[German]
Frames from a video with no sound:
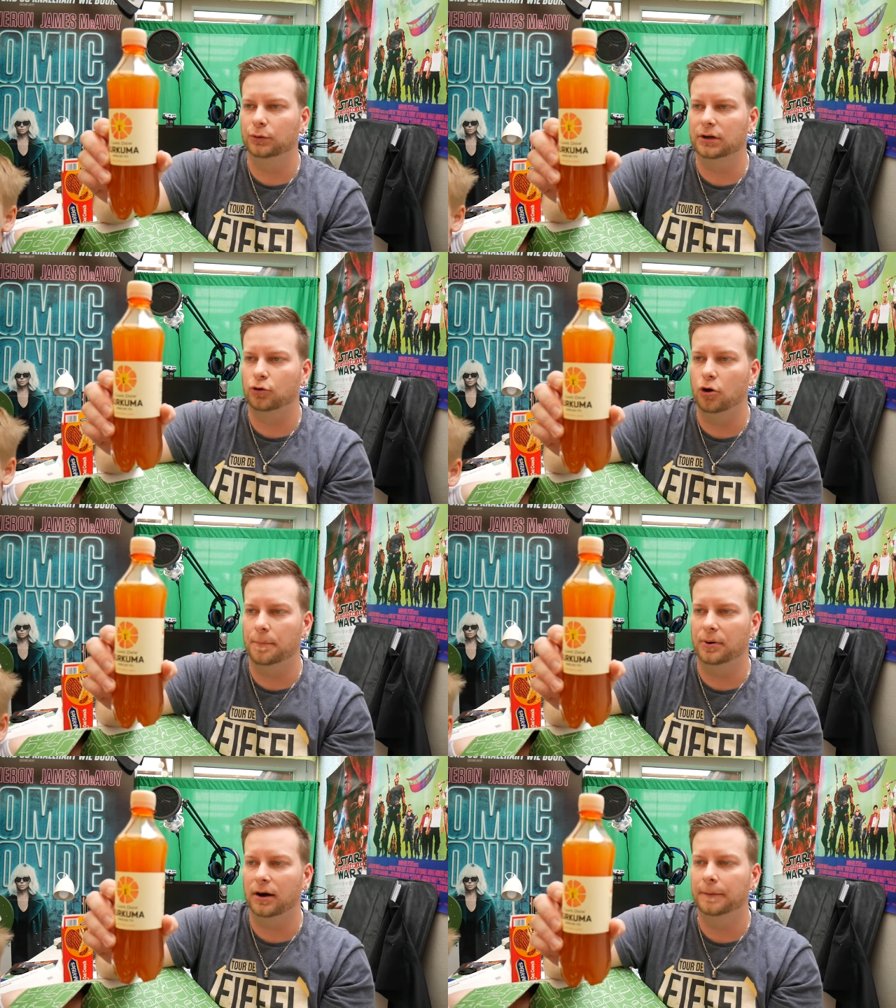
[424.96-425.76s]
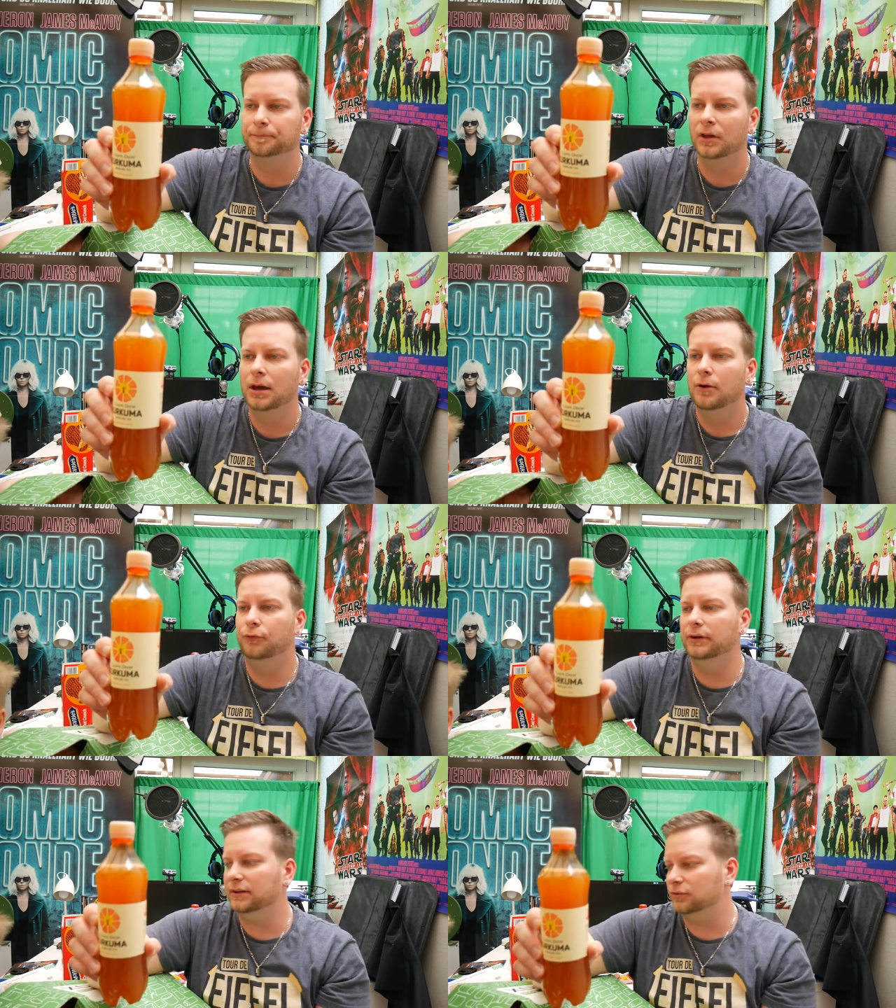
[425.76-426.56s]
der Körper.
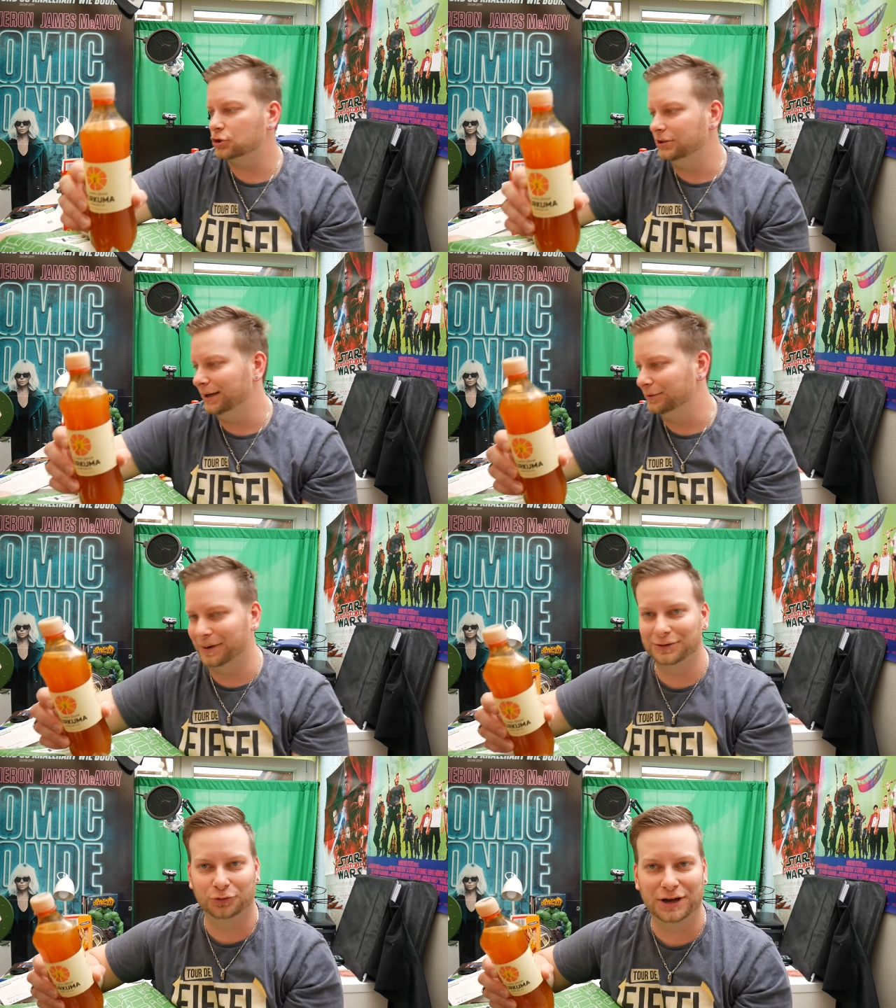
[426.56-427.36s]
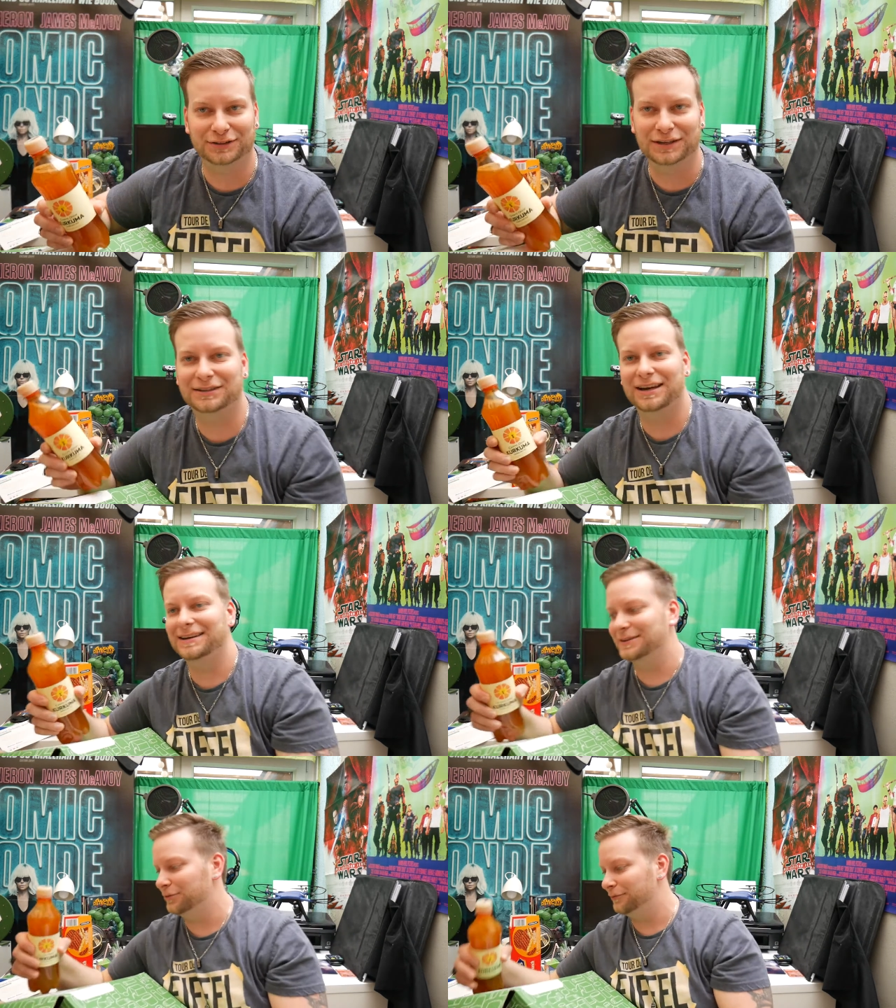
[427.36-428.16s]
Finde nicht so schnell. Mein Sohn es echt
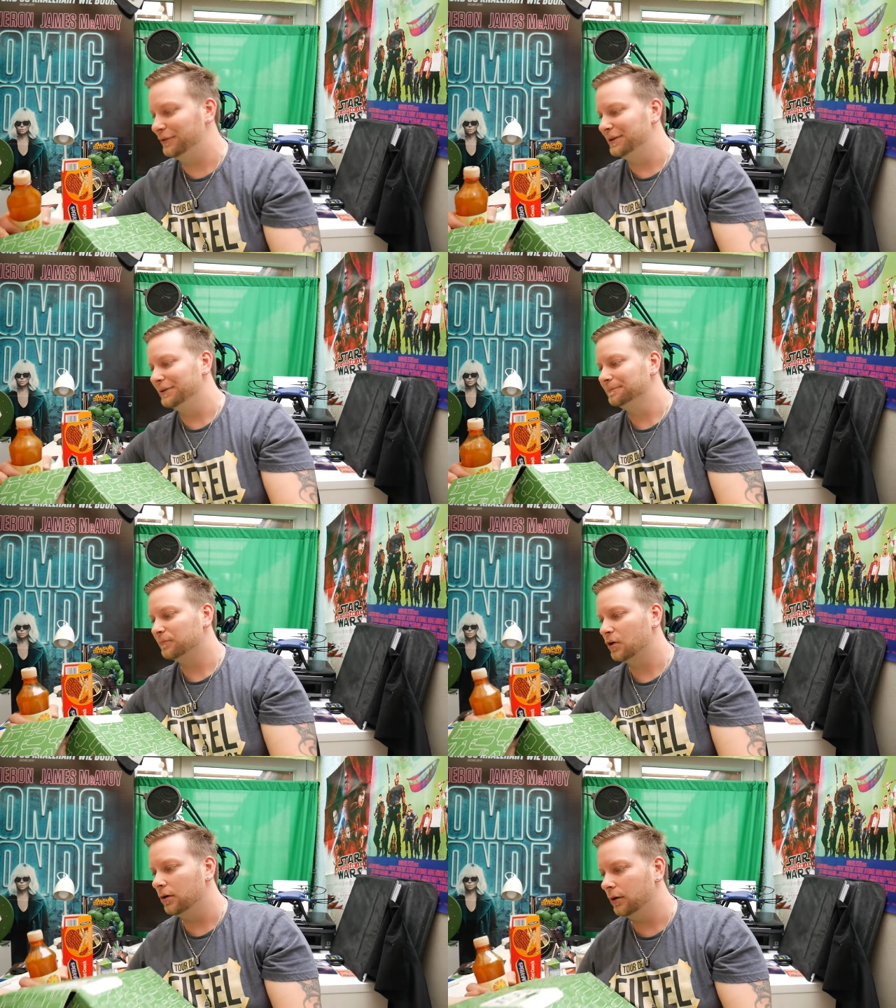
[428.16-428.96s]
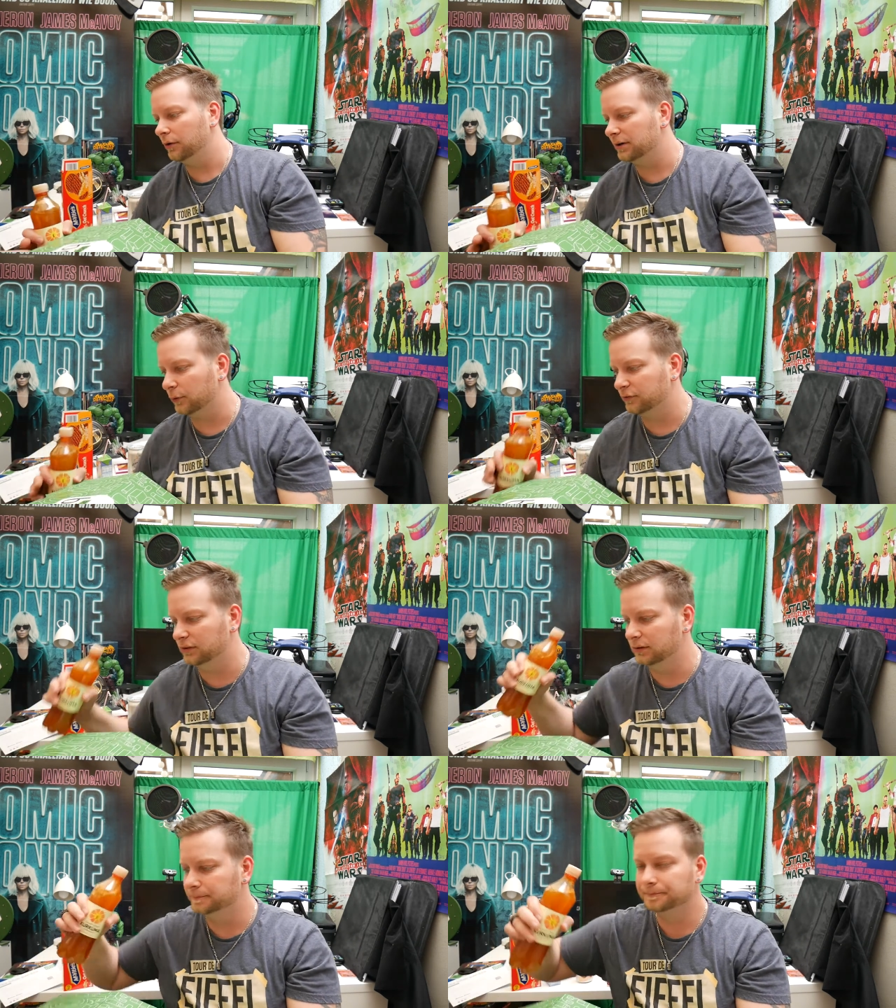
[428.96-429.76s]
eilig. Finn, kann ich
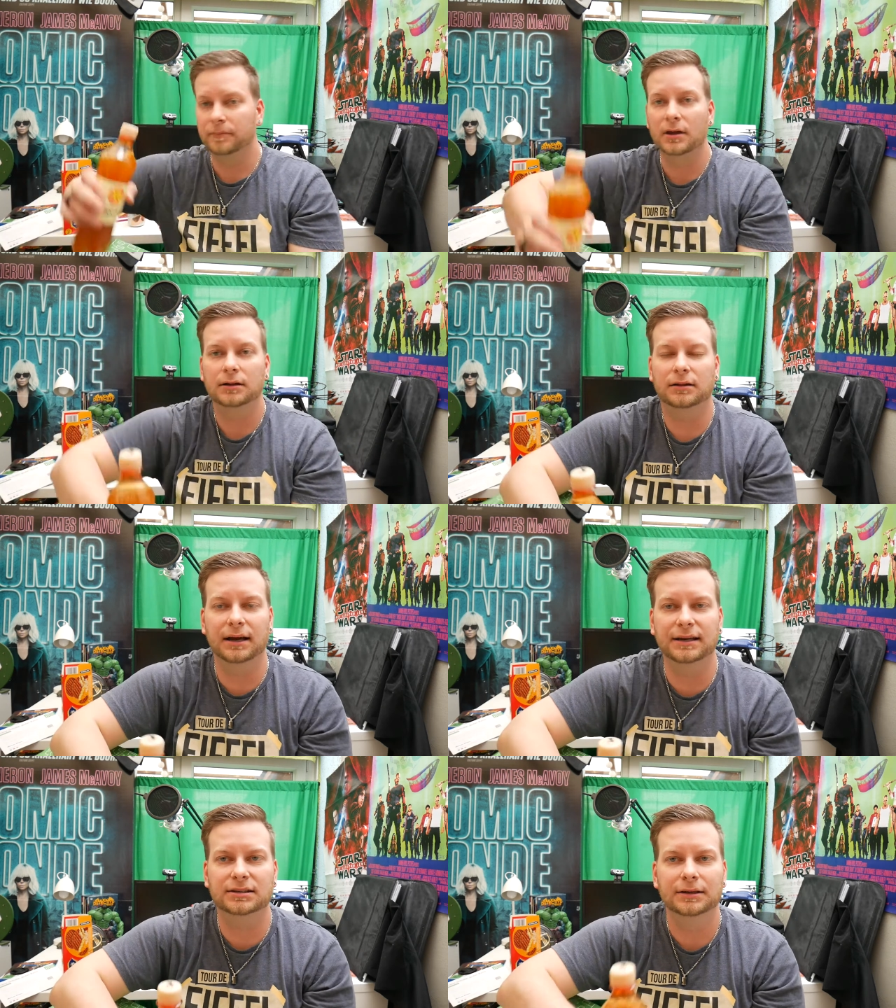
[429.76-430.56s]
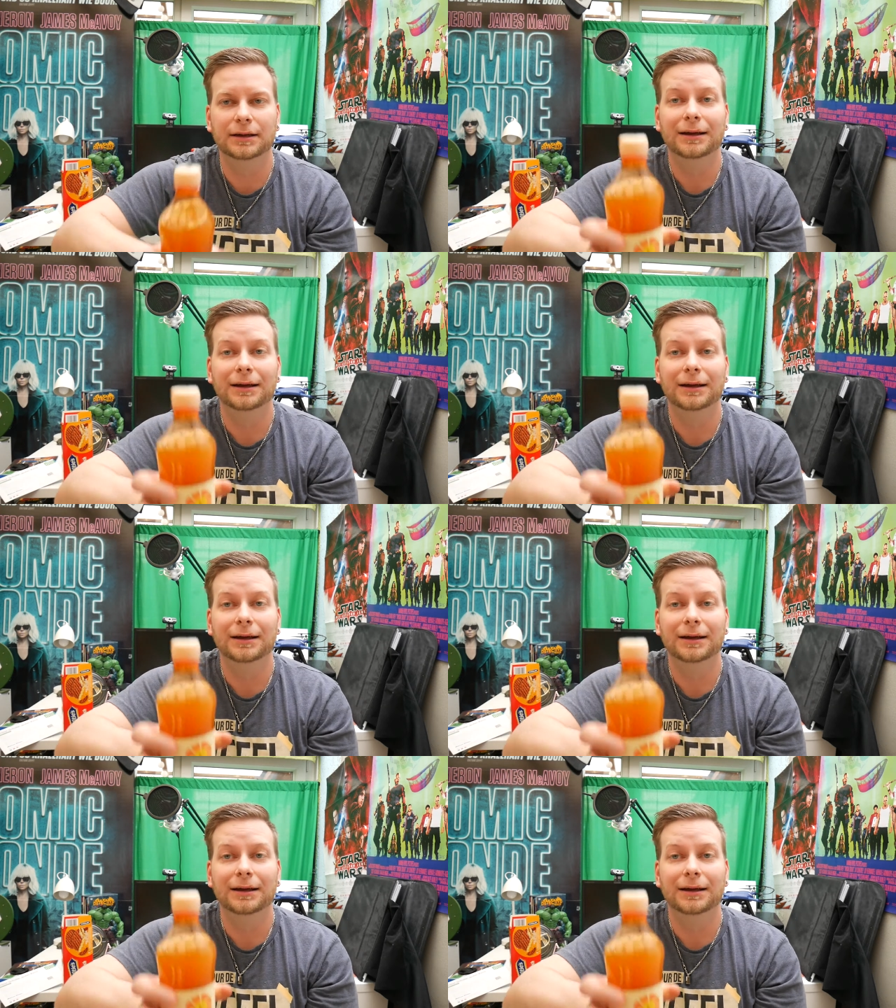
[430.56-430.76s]
rausziehen. Gleich.